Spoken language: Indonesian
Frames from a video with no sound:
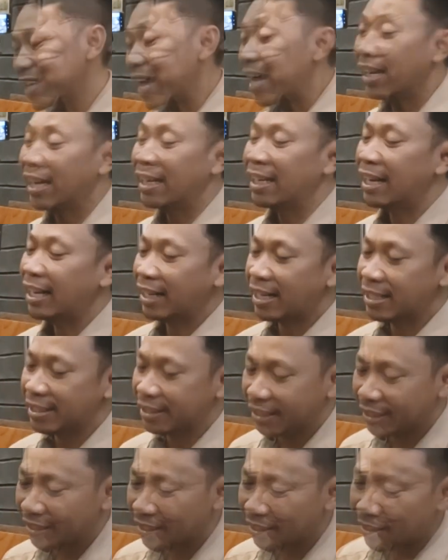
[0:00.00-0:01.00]
seakan-akan
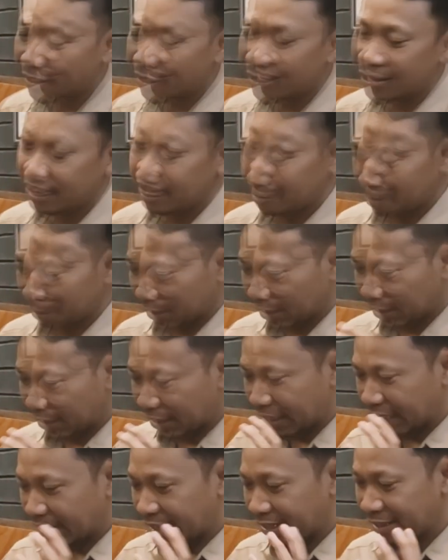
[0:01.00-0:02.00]
je uh, eh, seperti
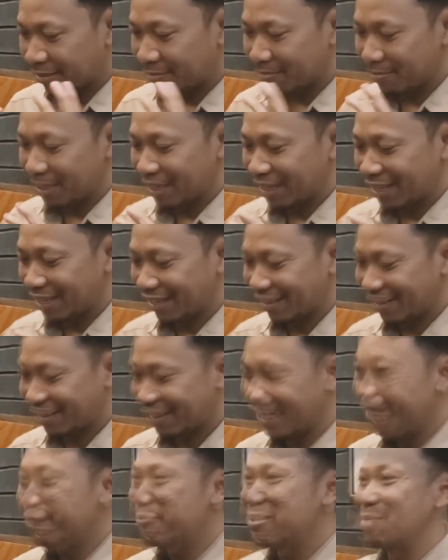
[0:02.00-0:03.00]
kayak melihat
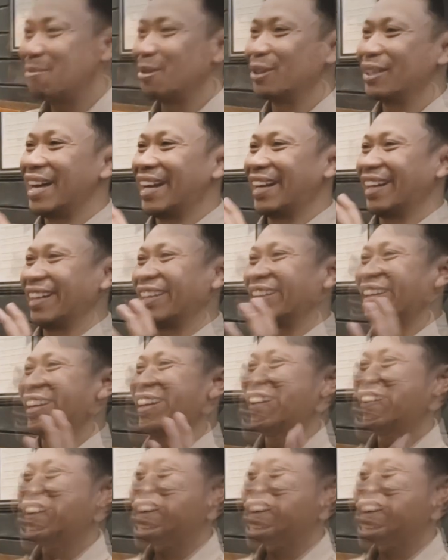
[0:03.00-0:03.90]
film diputar gitu